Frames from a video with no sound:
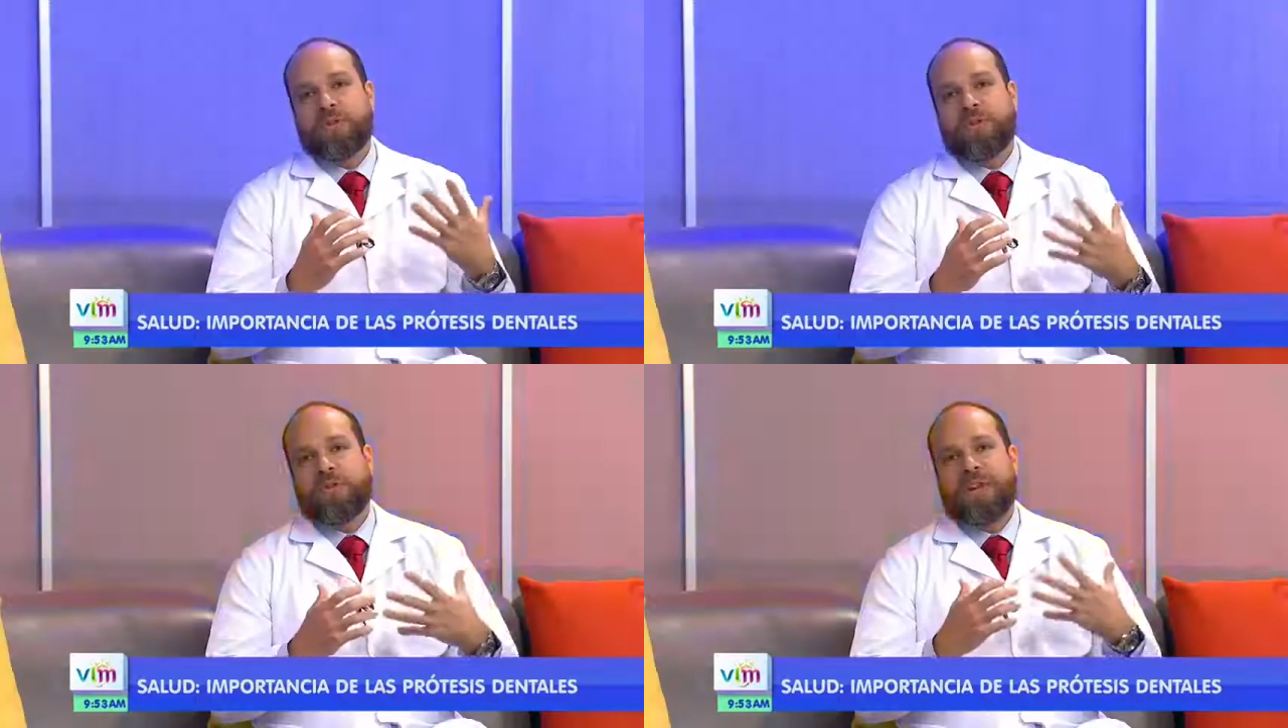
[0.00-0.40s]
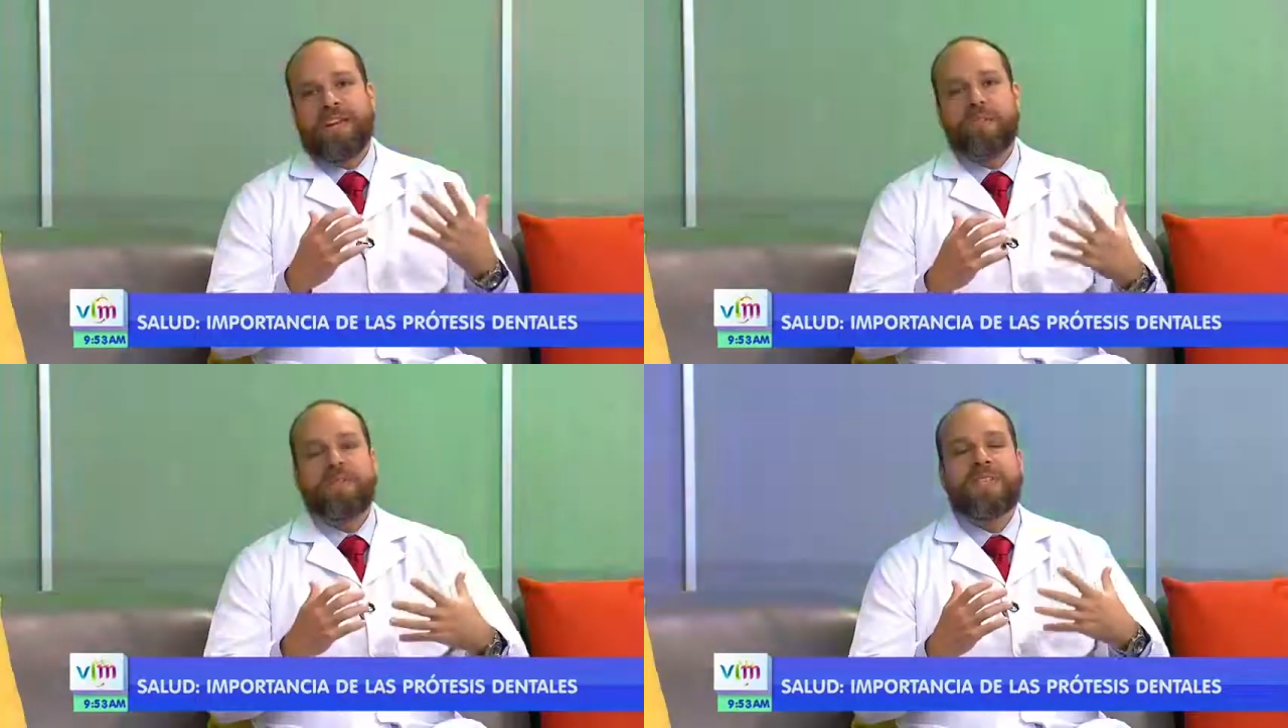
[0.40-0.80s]
nuestro
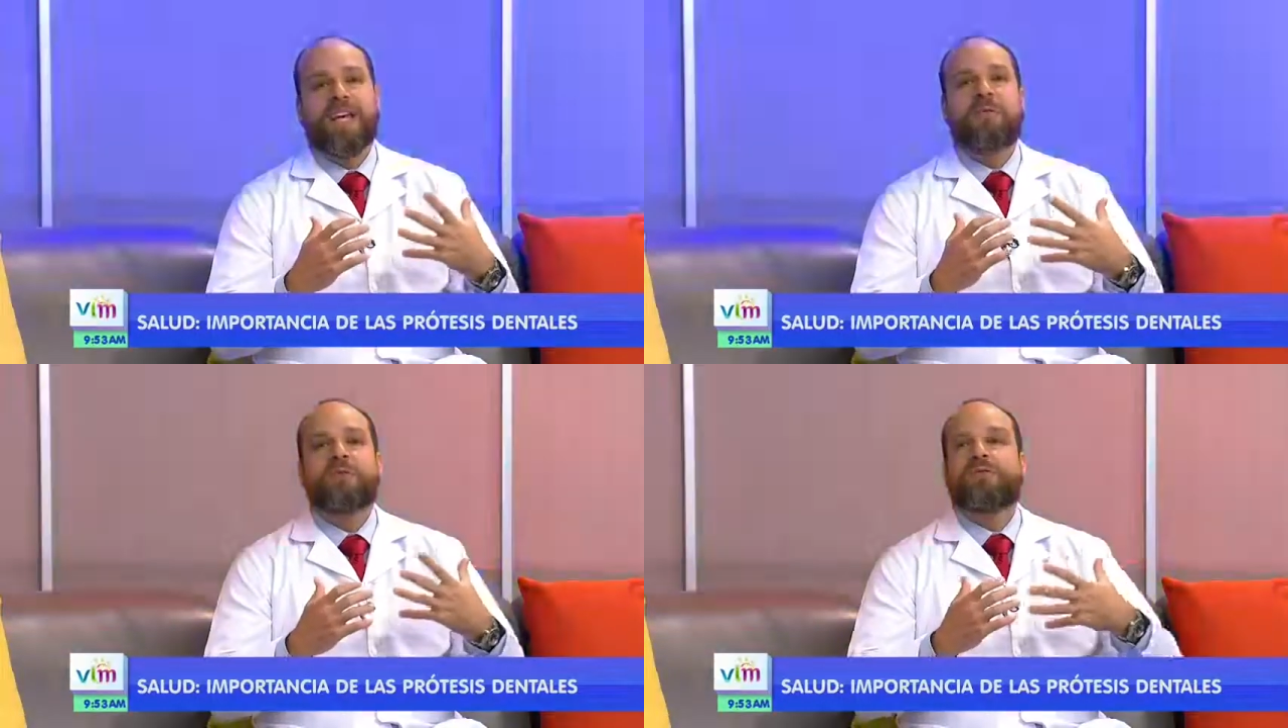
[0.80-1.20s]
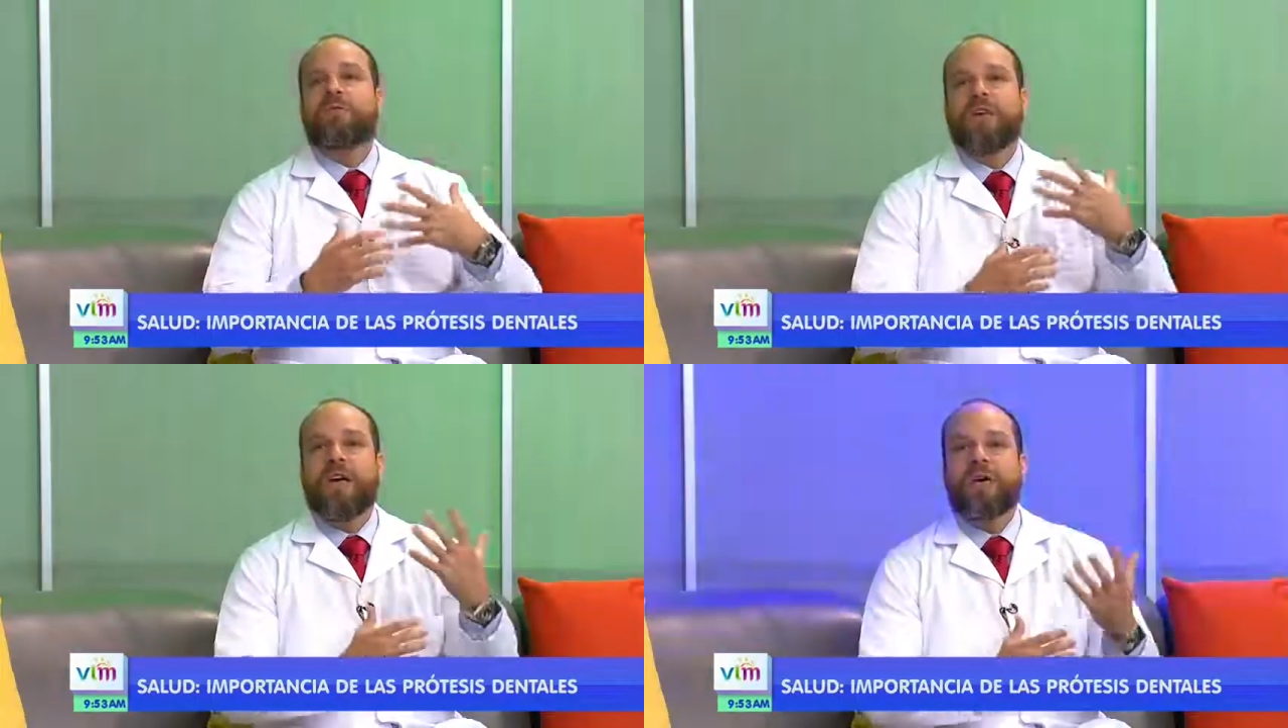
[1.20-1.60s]
organismo pues ha
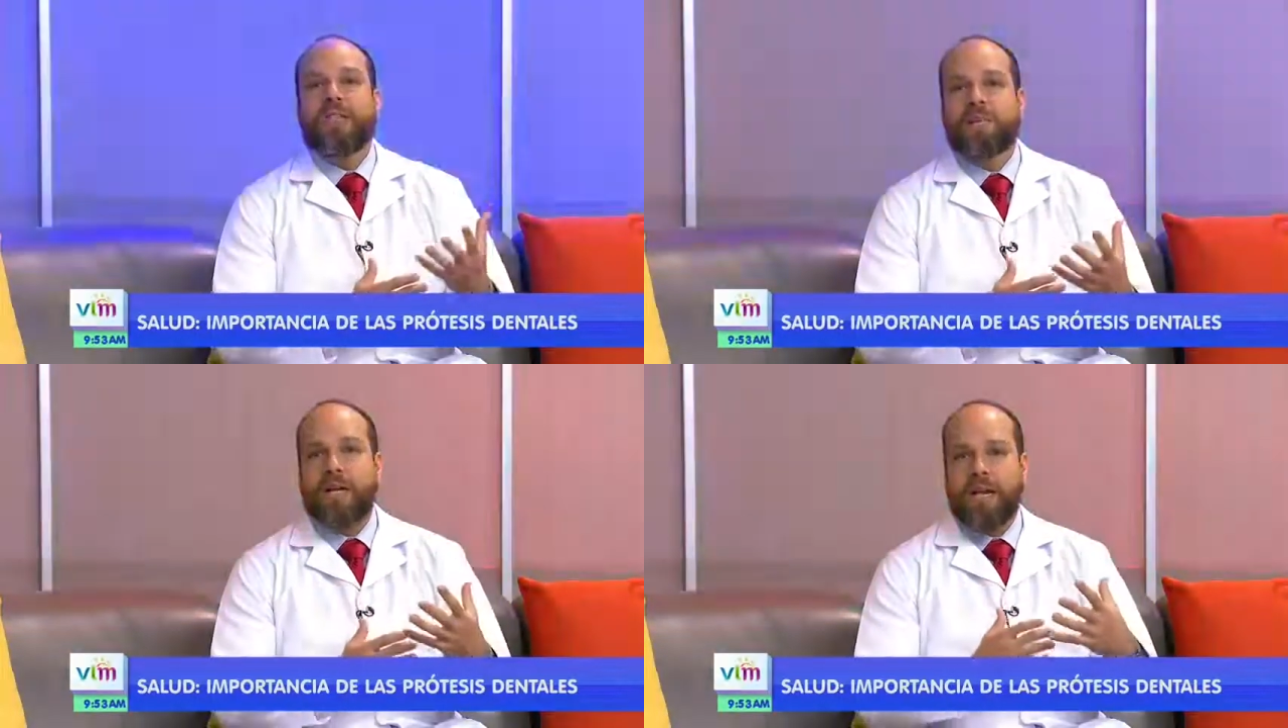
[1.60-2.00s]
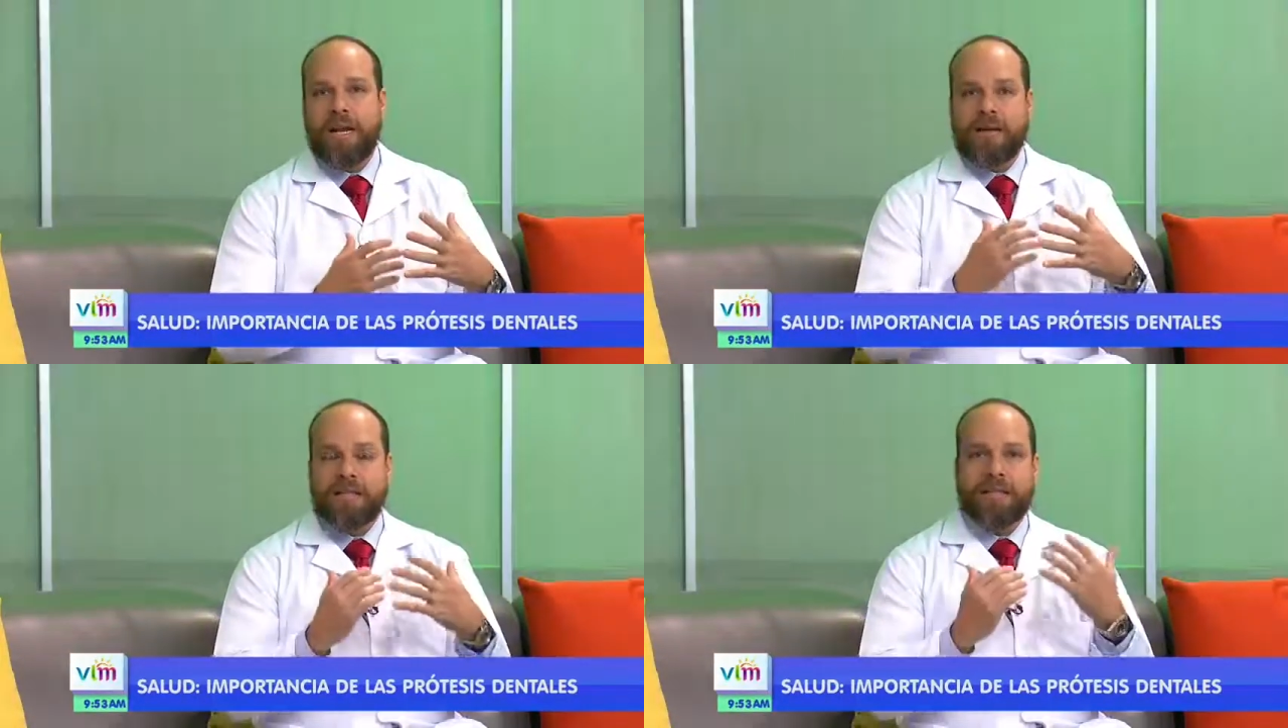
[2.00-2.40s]
evolucionado de esa manera,